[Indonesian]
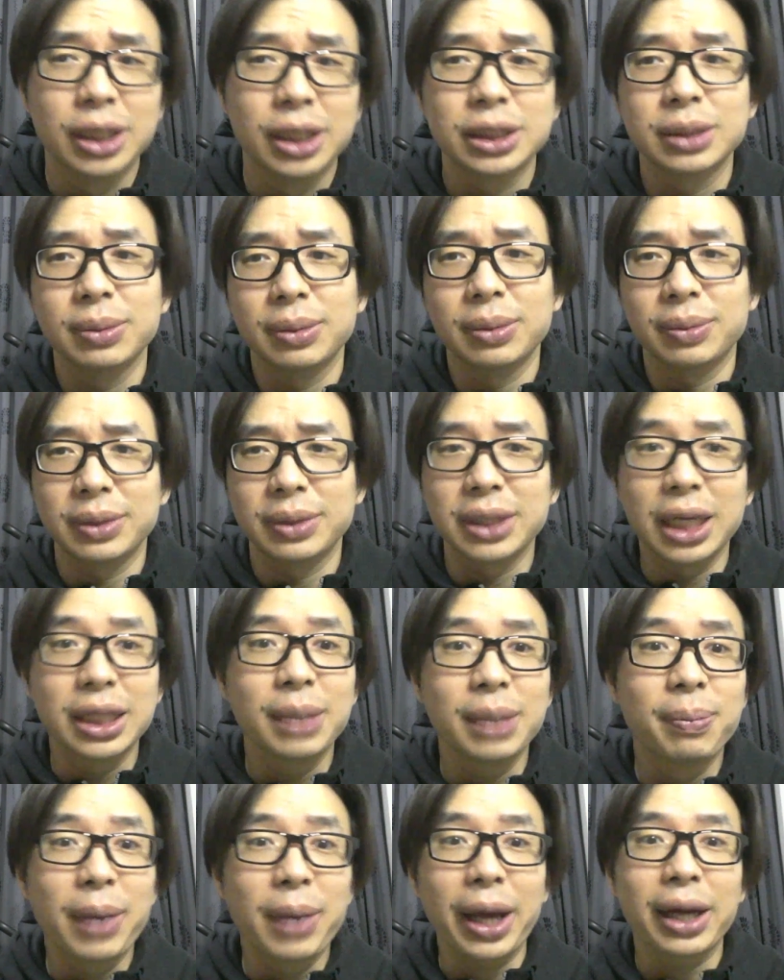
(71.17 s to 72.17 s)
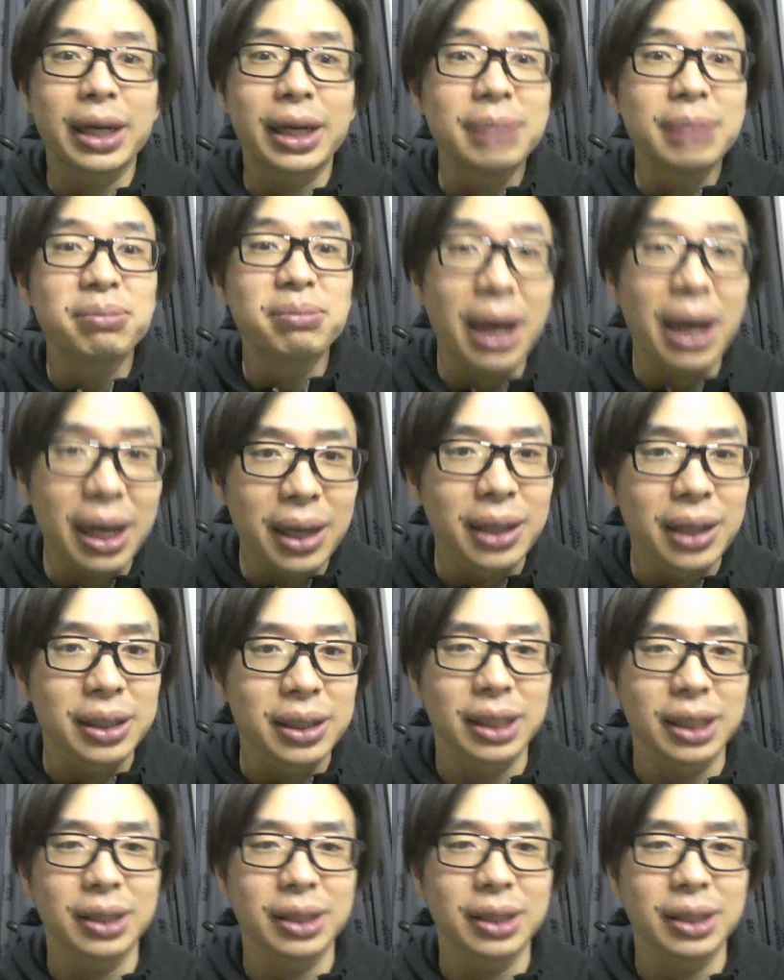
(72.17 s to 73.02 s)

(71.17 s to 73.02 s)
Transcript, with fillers: menjadi back kelima ya